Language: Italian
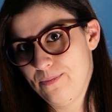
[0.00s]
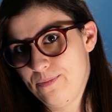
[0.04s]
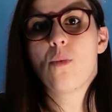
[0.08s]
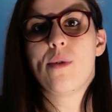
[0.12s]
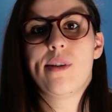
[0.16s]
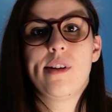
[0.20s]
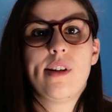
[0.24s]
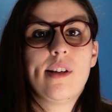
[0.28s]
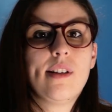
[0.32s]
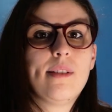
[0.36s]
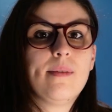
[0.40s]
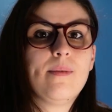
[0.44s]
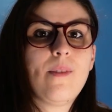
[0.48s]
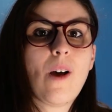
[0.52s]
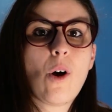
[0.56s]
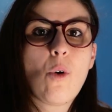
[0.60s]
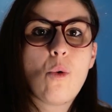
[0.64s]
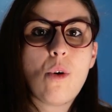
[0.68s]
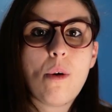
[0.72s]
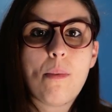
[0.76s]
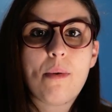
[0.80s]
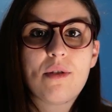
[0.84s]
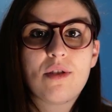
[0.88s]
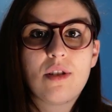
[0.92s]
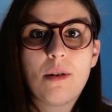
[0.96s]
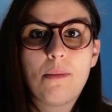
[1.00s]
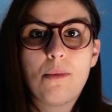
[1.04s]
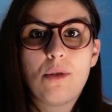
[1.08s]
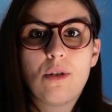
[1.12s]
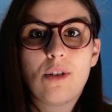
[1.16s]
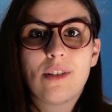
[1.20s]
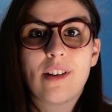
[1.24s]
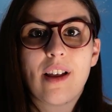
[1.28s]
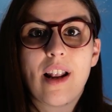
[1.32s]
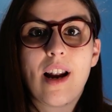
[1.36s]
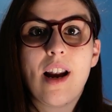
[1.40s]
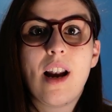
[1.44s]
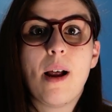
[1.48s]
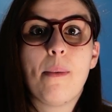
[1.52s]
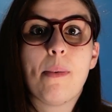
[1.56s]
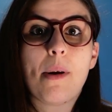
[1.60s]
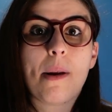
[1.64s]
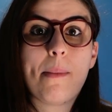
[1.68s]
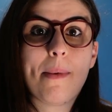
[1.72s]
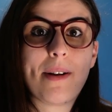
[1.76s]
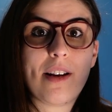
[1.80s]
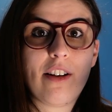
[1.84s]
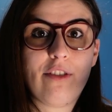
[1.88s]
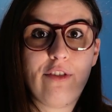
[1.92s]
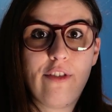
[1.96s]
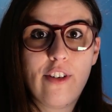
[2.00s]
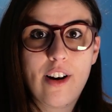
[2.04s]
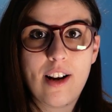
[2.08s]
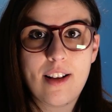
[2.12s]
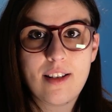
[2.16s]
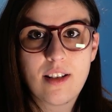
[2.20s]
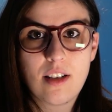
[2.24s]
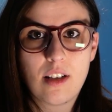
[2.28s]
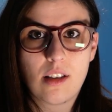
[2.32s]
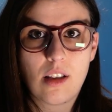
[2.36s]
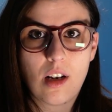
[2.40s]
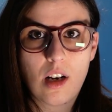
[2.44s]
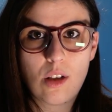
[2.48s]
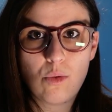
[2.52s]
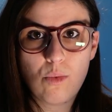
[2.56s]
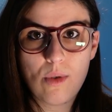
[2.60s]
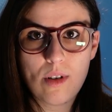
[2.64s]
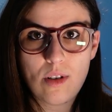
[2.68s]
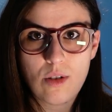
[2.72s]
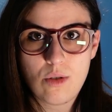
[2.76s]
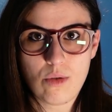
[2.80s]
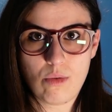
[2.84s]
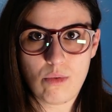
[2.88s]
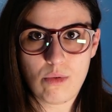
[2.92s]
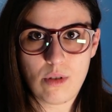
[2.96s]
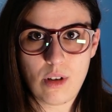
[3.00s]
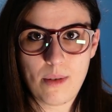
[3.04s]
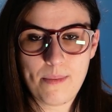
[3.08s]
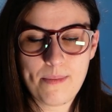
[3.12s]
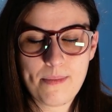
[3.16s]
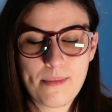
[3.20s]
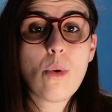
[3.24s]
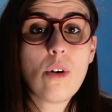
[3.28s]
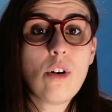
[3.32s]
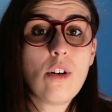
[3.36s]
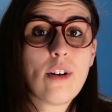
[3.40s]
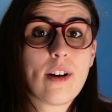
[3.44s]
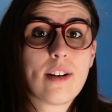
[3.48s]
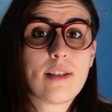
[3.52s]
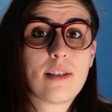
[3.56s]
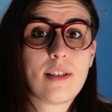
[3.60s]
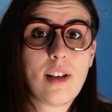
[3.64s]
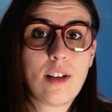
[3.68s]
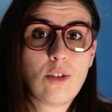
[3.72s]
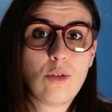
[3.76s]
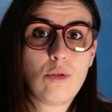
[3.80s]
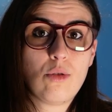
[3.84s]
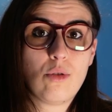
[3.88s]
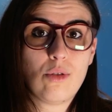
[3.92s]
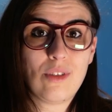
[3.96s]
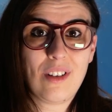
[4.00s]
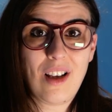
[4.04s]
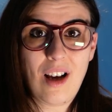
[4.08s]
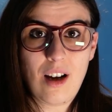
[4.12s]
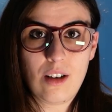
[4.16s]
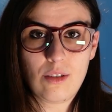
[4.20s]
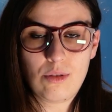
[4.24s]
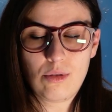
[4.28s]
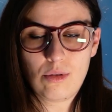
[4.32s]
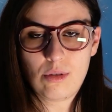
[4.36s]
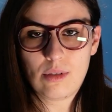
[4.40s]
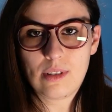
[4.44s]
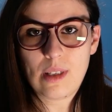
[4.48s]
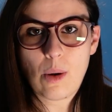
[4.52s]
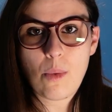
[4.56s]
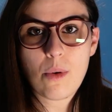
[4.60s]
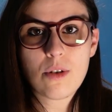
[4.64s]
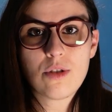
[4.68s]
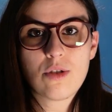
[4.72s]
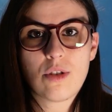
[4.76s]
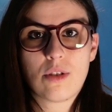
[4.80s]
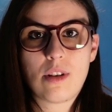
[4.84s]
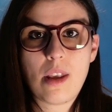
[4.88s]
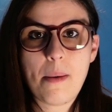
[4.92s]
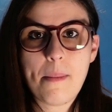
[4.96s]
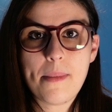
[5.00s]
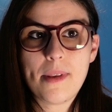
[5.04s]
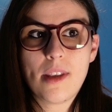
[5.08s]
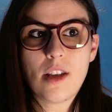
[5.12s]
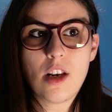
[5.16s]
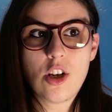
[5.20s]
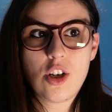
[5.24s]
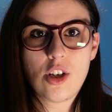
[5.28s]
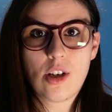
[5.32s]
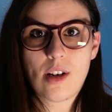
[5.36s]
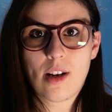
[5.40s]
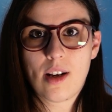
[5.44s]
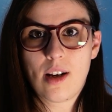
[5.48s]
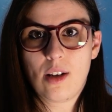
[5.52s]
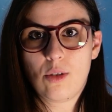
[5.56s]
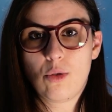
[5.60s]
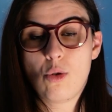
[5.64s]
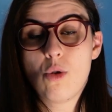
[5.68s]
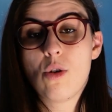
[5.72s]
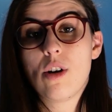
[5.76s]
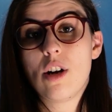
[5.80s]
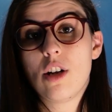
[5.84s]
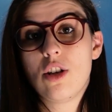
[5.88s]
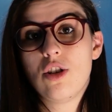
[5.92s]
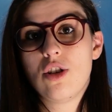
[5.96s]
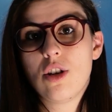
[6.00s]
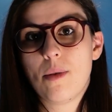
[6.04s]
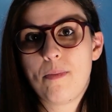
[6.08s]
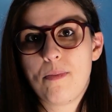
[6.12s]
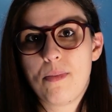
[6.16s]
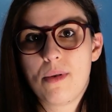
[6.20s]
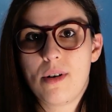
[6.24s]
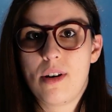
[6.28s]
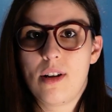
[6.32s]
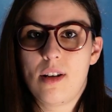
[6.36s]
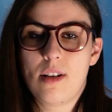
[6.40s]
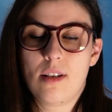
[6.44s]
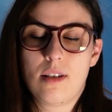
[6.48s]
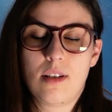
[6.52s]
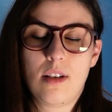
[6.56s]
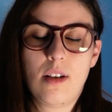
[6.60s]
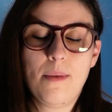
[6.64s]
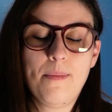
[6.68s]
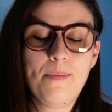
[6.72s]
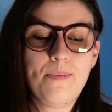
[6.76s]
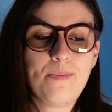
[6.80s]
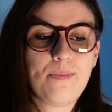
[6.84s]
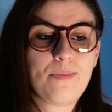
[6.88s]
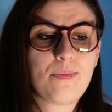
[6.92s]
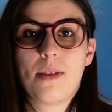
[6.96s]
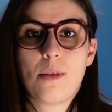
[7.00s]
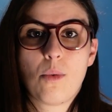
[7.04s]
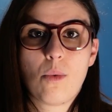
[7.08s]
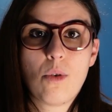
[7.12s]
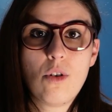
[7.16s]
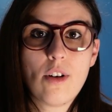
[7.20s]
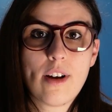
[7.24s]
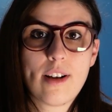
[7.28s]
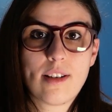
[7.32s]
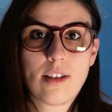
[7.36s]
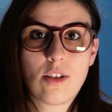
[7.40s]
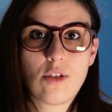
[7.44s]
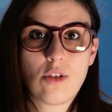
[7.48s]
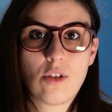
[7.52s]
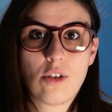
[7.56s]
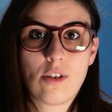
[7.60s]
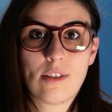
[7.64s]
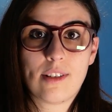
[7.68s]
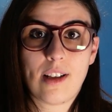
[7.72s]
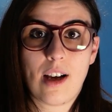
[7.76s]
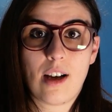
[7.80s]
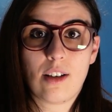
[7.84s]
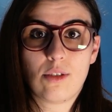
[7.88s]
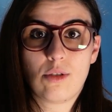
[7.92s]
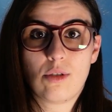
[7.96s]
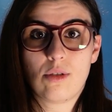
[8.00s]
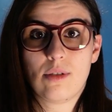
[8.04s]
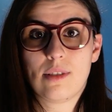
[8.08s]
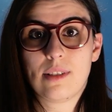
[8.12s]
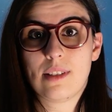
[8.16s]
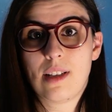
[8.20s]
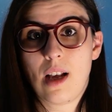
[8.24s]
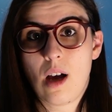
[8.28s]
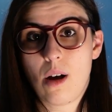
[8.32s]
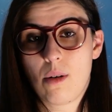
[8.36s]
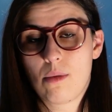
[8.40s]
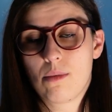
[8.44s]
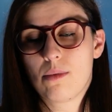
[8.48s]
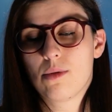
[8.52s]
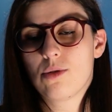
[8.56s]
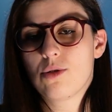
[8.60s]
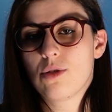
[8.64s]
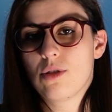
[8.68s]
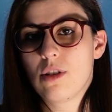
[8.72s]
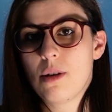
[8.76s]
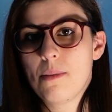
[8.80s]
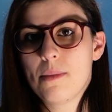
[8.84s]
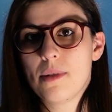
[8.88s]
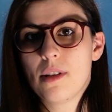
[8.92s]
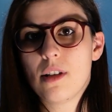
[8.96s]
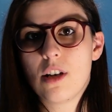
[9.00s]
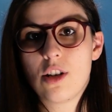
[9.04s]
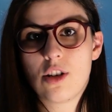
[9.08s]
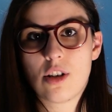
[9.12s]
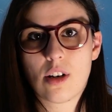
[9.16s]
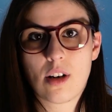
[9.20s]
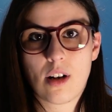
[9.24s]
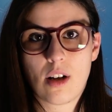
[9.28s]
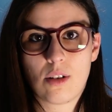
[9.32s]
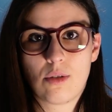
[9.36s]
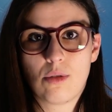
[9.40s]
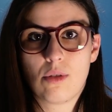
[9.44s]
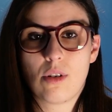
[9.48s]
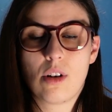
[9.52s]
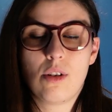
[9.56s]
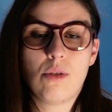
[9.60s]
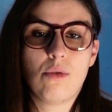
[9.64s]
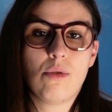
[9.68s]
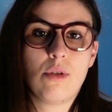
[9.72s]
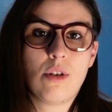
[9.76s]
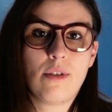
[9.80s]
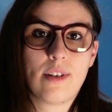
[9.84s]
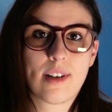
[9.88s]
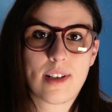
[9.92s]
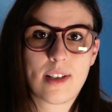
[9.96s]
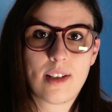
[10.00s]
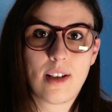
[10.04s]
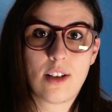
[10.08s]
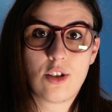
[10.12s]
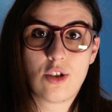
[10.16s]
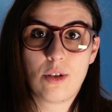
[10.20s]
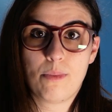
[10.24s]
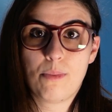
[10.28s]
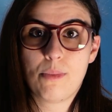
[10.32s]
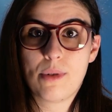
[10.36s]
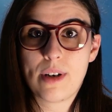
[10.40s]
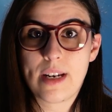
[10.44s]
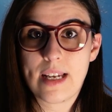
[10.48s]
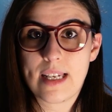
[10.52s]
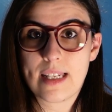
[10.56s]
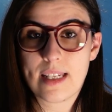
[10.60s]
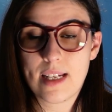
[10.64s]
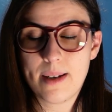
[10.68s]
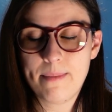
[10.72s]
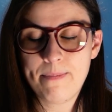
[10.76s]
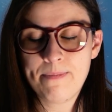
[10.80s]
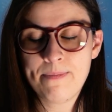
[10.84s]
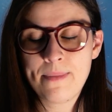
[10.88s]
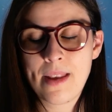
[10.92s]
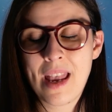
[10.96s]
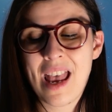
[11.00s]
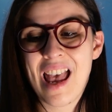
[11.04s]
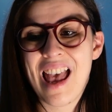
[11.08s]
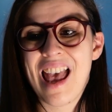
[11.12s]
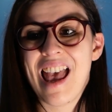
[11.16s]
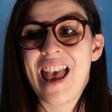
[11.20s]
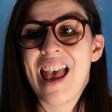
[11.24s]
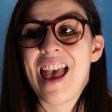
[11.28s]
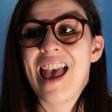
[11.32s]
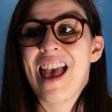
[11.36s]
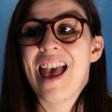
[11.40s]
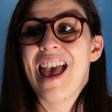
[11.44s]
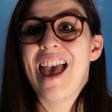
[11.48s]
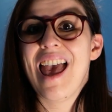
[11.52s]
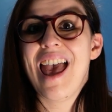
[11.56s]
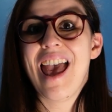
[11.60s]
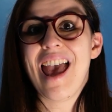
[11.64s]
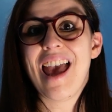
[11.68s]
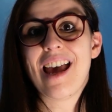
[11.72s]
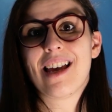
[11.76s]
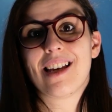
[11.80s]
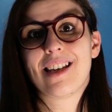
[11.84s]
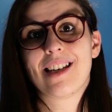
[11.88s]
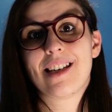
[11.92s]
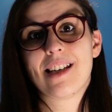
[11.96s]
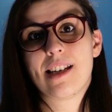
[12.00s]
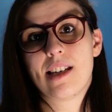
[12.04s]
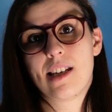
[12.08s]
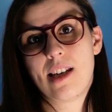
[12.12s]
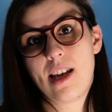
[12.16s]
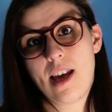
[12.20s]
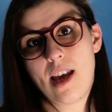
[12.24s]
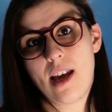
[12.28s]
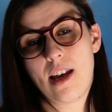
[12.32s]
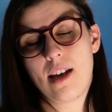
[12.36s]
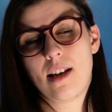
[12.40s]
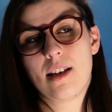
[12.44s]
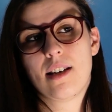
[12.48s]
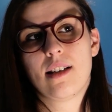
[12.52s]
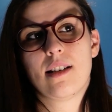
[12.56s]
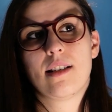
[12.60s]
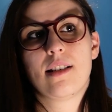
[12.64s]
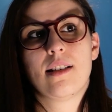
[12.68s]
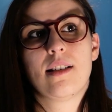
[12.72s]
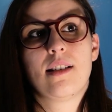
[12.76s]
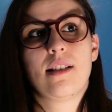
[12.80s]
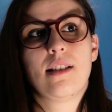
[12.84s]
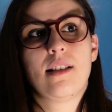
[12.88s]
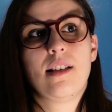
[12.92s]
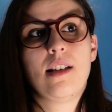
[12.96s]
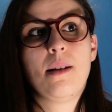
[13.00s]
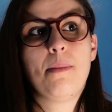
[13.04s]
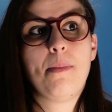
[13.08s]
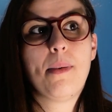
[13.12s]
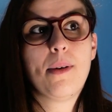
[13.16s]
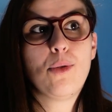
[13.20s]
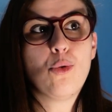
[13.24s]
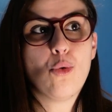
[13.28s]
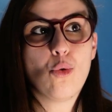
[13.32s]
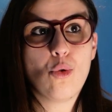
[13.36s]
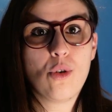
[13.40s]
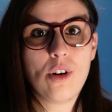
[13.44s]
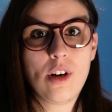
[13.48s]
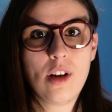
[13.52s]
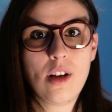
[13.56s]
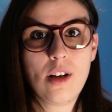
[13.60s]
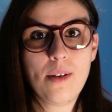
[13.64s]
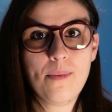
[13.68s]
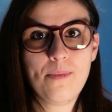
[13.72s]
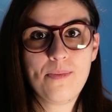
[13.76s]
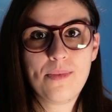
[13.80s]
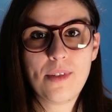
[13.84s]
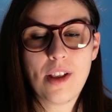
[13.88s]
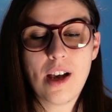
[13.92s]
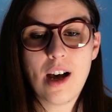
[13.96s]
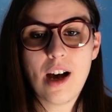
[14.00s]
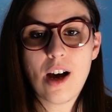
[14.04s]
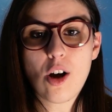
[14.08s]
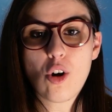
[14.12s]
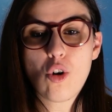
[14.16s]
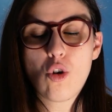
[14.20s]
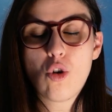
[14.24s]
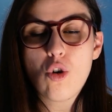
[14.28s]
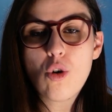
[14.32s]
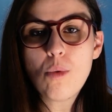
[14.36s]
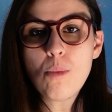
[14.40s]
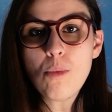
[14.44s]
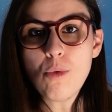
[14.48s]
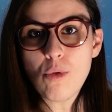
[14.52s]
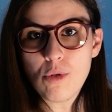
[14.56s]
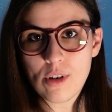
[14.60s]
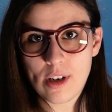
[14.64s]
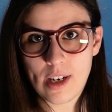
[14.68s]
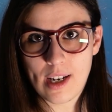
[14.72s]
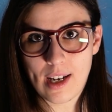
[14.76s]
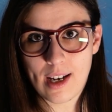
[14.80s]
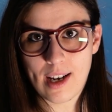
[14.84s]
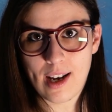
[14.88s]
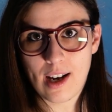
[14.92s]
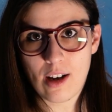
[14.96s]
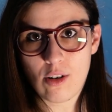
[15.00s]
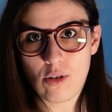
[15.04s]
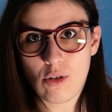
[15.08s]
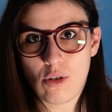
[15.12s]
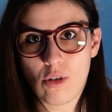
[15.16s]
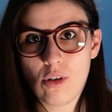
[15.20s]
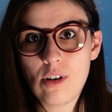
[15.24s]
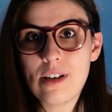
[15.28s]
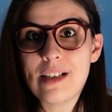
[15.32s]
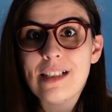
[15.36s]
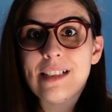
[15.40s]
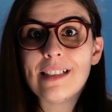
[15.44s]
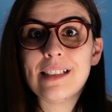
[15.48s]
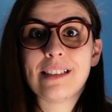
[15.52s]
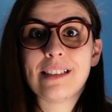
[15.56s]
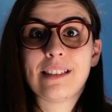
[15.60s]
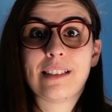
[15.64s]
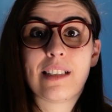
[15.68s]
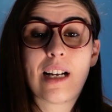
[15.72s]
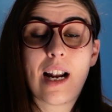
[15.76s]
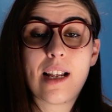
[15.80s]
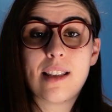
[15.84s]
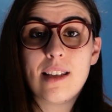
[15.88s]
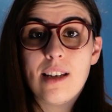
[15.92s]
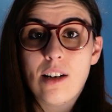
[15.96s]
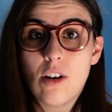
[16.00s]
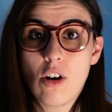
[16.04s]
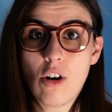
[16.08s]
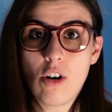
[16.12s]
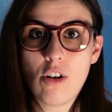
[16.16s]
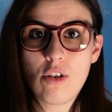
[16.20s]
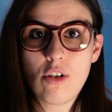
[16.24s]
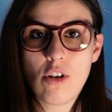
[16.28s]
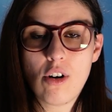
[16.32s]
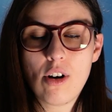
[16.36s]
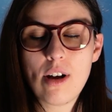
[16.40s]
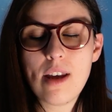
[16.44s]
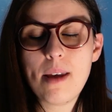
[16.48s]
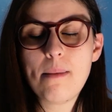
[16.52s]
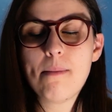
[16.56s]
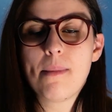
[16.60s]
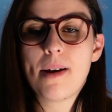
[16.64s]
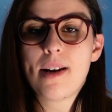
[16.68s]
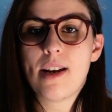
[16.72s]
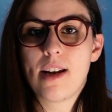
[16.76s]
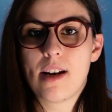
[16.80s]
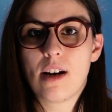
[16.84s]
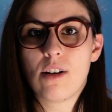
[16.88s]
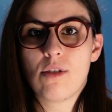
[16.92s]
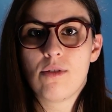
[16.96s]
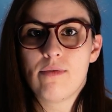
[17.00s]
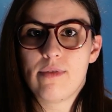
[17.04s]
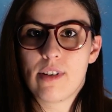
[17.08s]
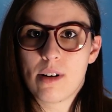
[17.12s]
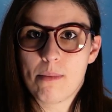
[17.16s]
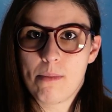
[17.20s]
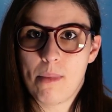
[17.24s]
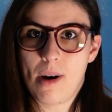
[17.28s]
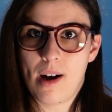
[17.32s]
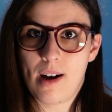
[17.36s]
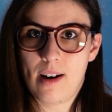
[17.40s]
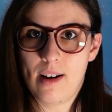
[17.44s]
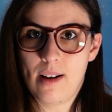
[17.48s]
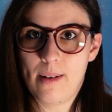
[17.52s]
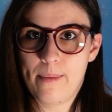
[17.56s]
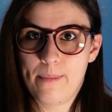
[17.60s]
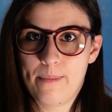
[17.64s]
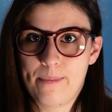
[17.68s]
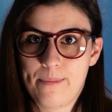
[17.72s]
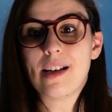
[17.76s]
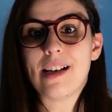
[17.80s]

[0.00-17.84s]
Quindi da qui possiamo notare la prima differenza tra i due studi. Quello che è stato notato da questo team di ricercatori giapponesi, quello che è stato notato da questo team di ricercatori di un'università giapponese è che i pedoni comunicano tra di loro in maniera non verbale.